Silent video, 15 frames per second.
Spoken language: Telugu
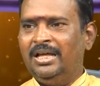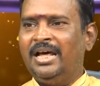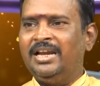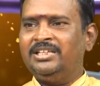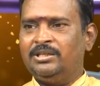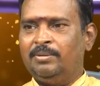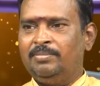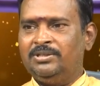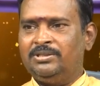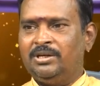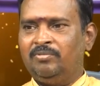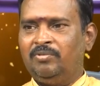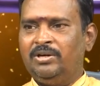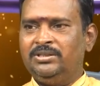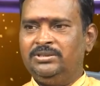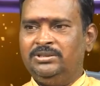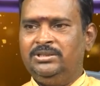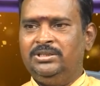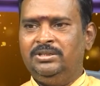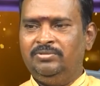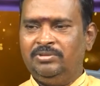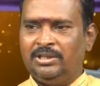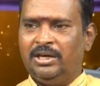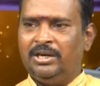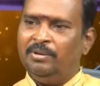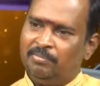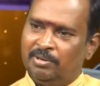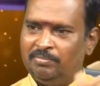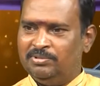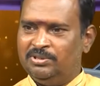దానికి సంబంధించినటువంటి
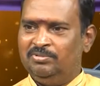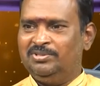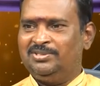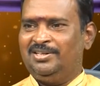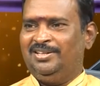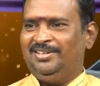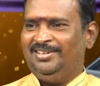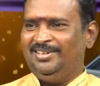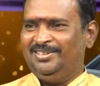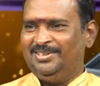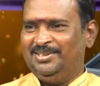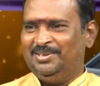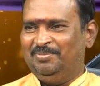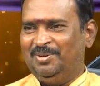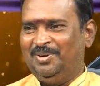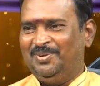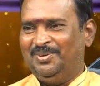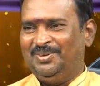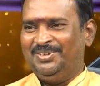జీవితాన్ని మనం జీవించలేదు గత జన్మలో